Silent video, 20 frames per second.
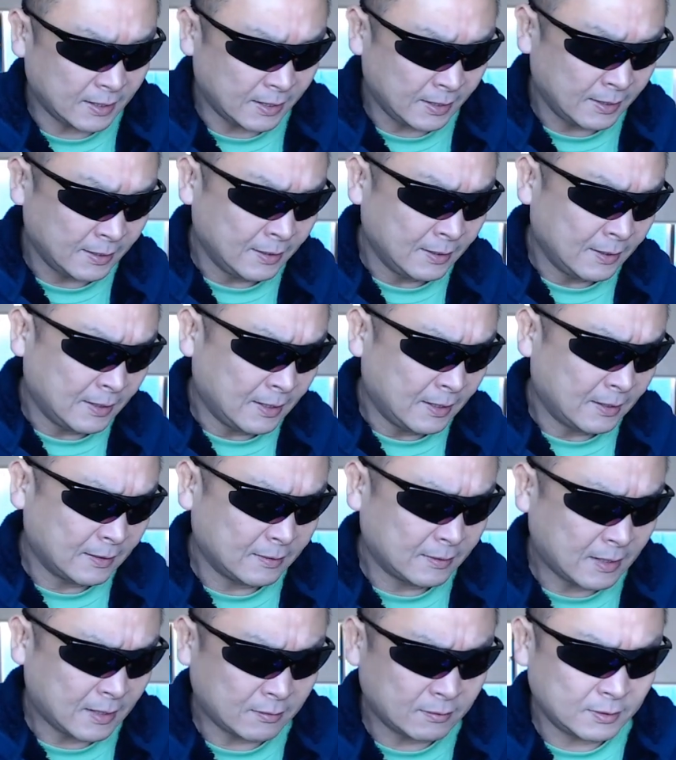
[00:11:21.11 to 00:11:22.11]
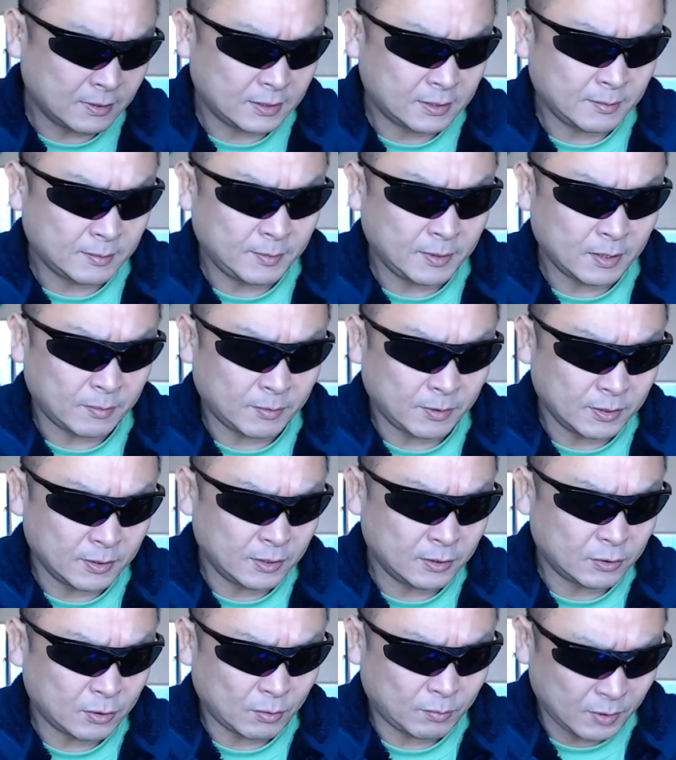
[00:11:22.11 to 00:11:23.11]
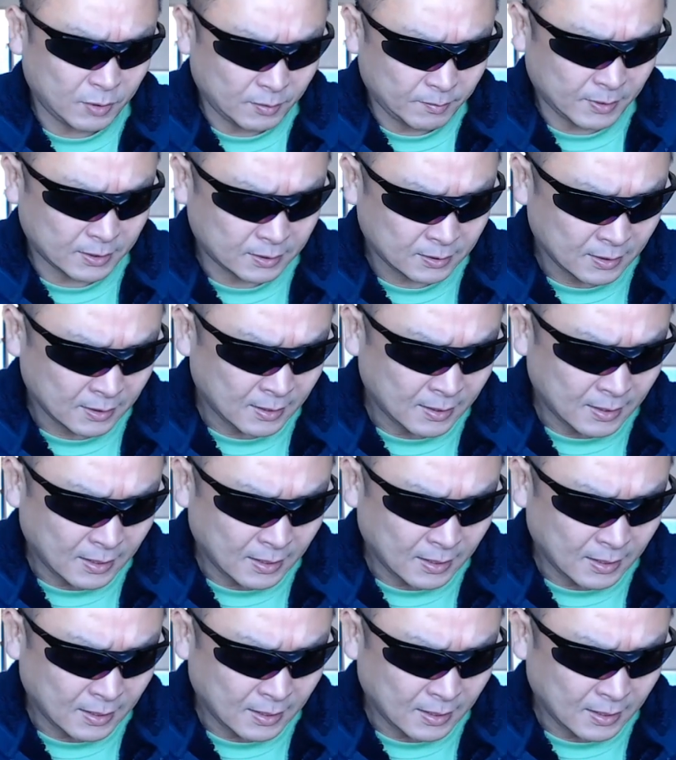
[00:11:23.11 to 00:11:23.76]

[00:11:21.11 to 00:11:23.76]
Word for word: ね、確認してみるのもいいと思います。